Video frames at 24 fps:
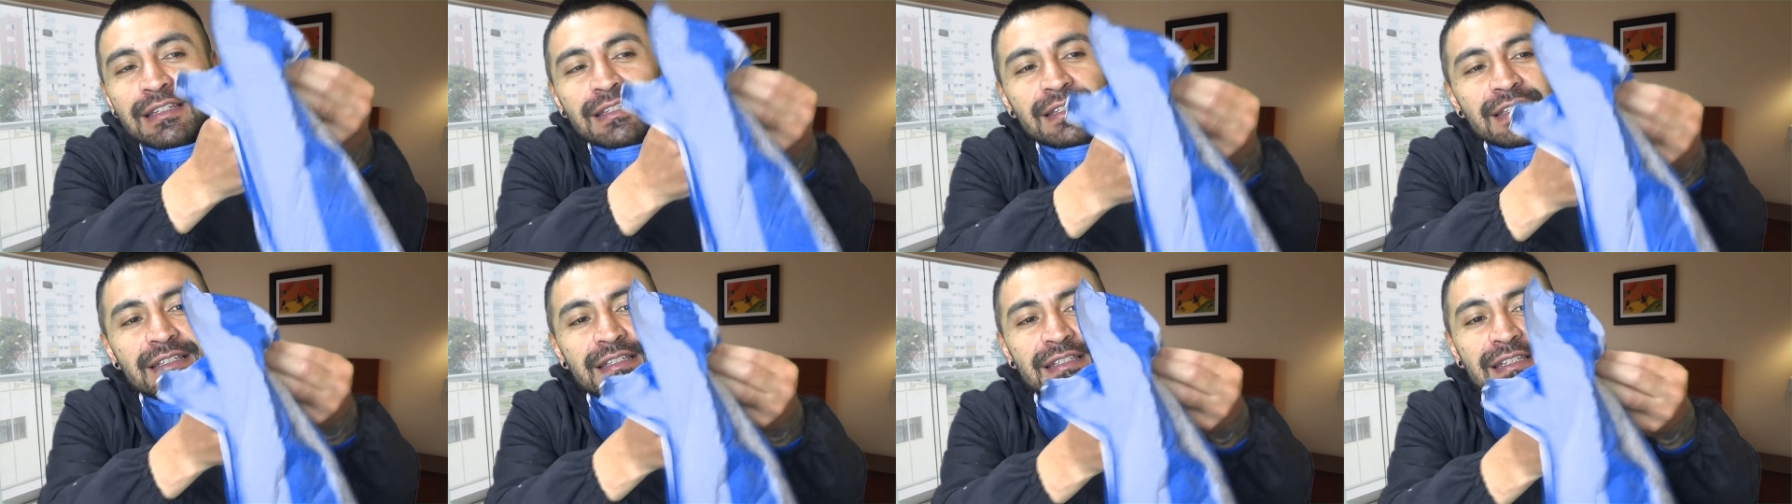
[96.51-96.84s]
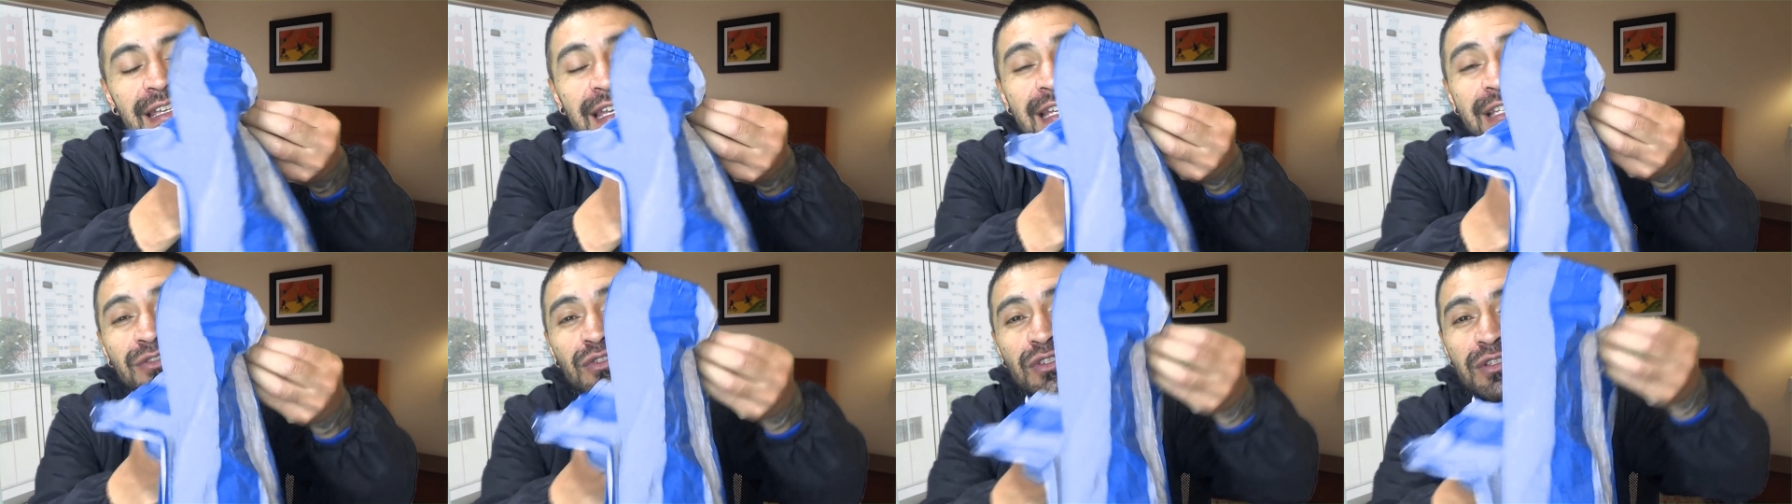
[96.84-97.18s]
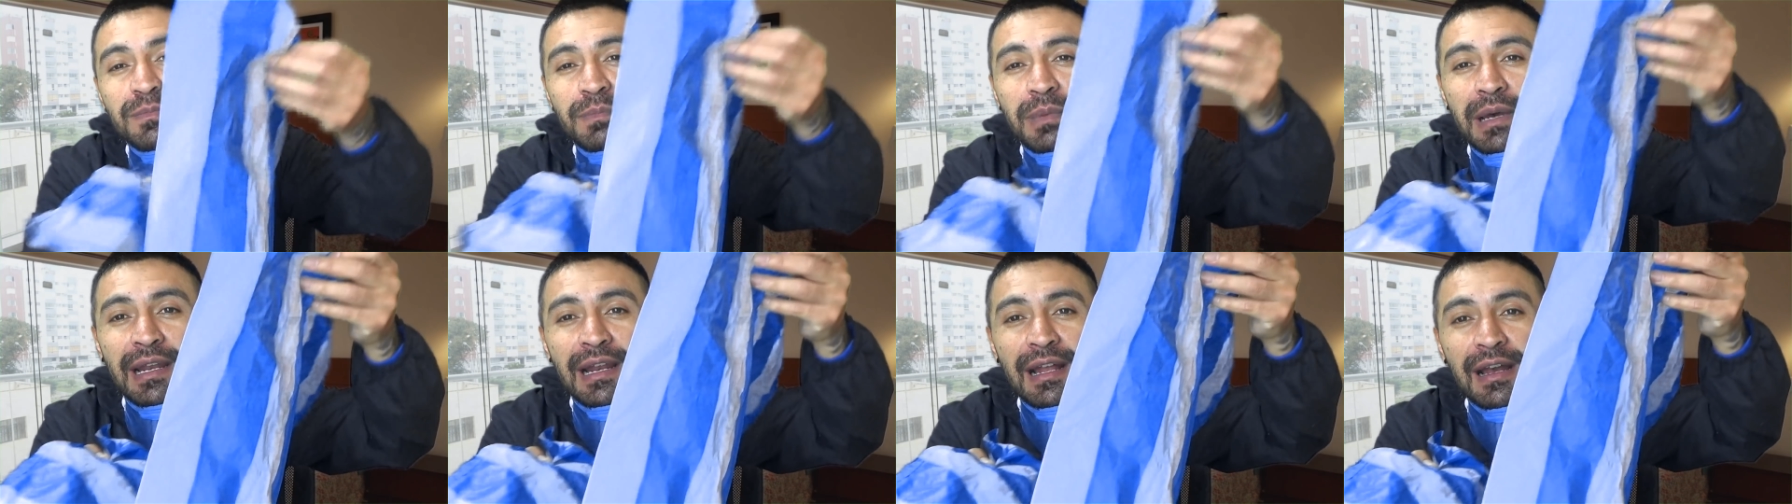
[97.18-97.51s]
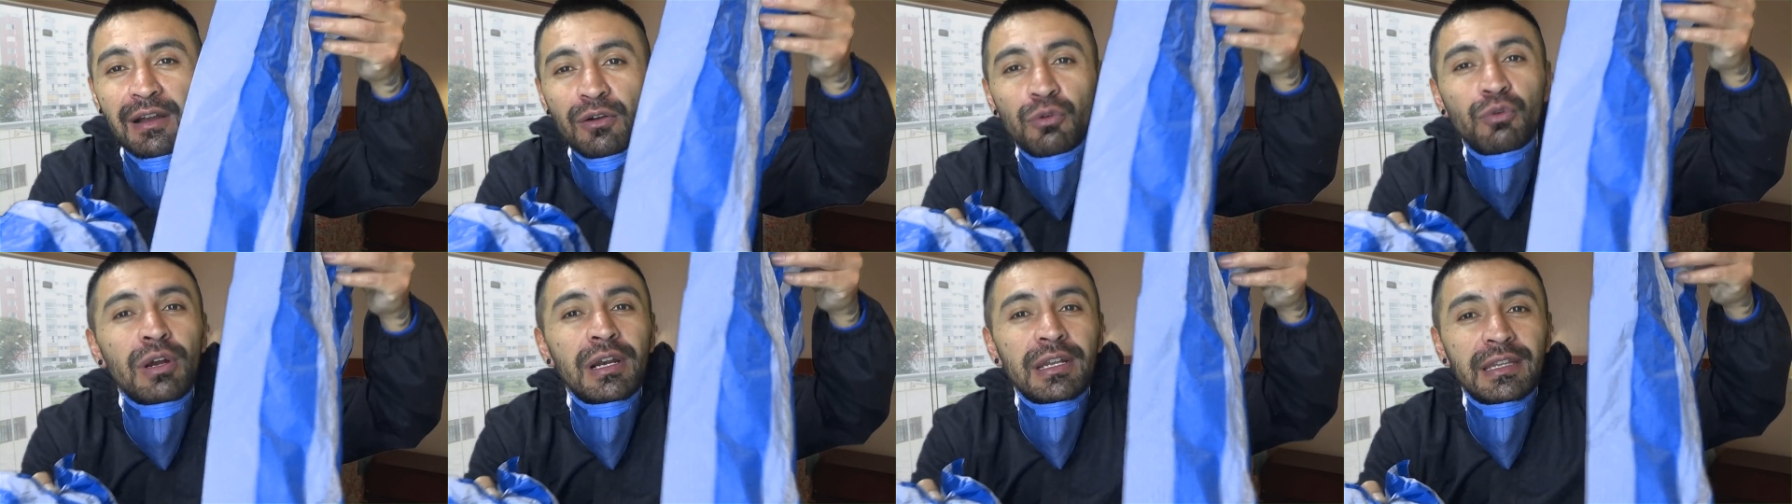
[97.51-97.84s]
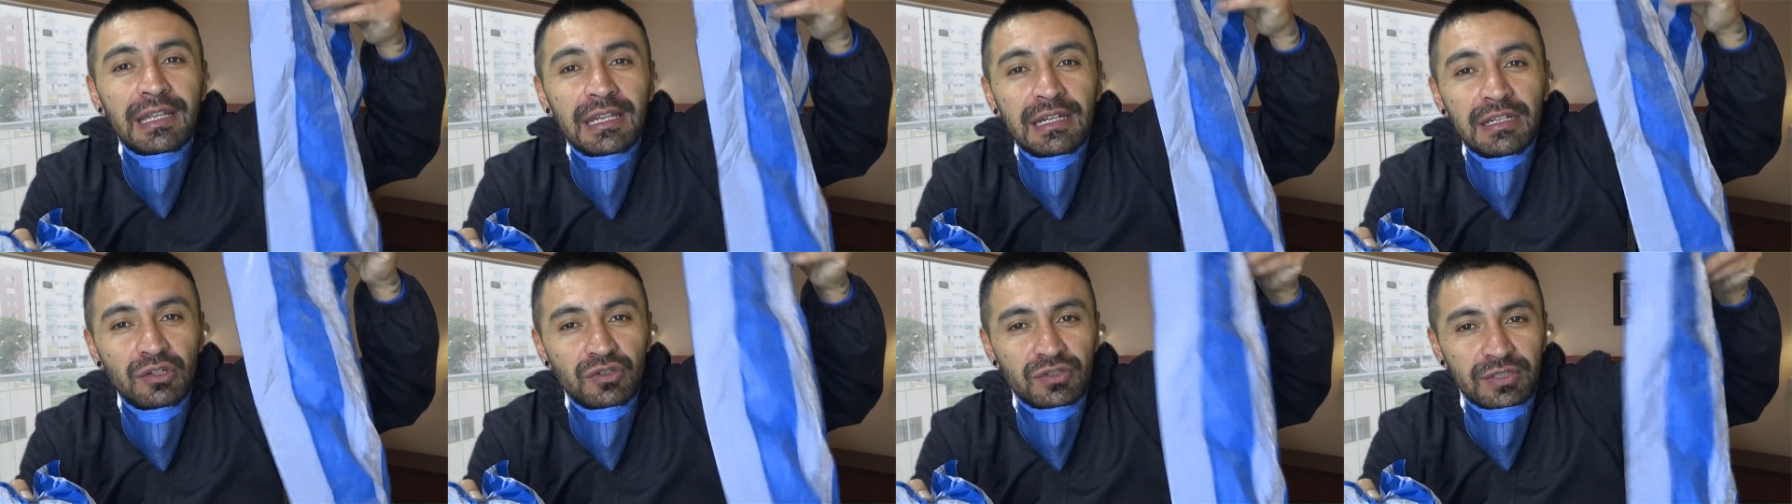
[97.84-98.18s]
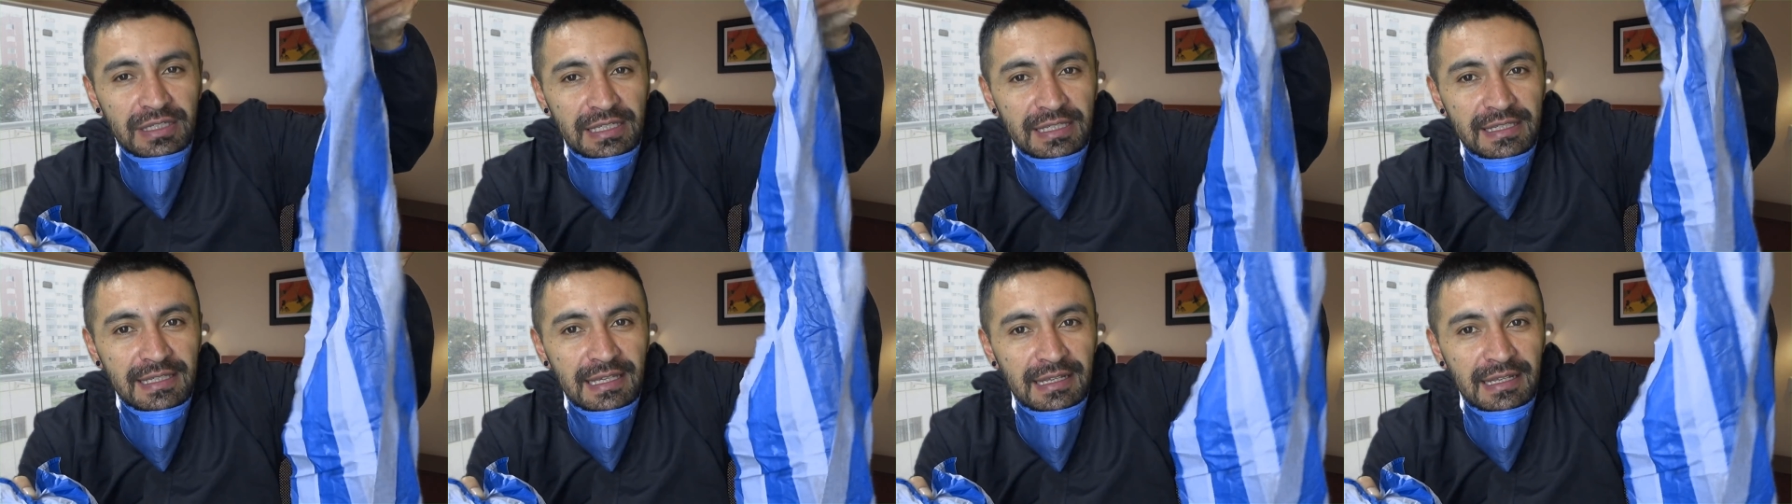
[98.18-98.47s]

sí, esto es para guardar los kits de